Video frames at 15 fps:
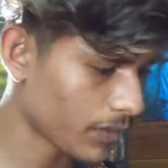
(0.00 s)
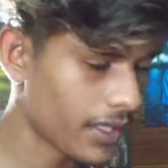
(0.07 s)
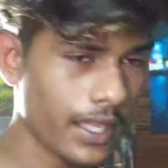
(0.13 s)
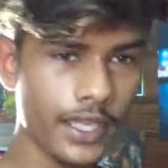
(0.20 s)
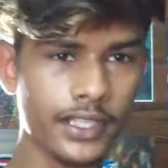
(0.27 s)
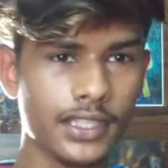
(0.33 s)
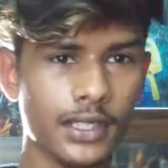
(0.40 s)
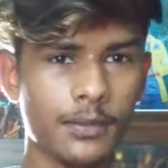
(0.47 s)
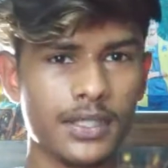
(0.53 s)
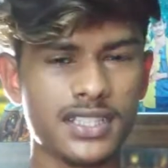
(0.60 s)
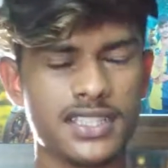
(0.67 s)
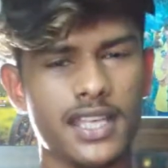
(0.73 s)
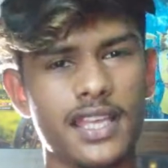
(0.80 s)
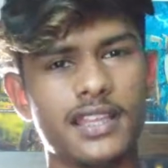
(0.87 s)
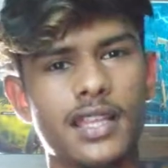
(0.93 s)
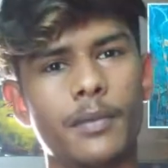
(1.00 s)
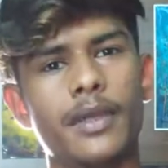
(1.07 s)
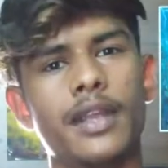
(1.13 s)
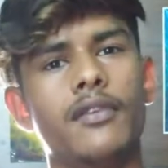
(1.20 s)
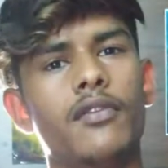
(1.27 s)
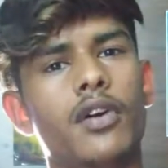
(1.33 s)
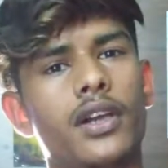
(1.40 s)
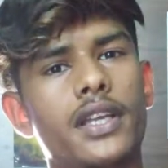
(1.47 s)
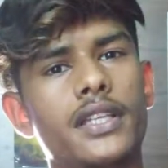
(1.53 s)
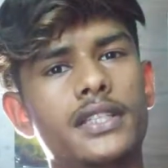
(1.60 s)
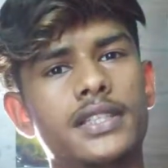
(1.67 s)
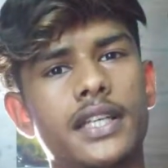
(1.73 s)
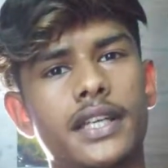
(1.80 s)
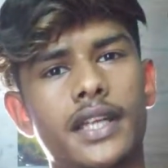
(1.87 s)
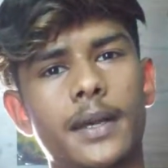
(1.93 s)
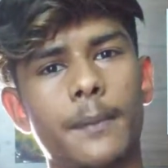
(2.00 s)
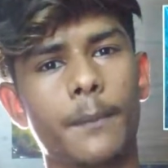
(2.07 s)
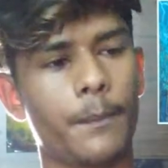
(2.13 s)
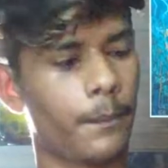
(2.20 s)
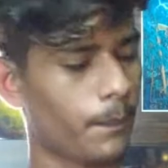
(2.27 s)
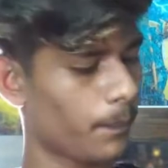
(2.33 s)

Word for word: यही था बस यही था मेरा ब्लॉगिंग सेटअप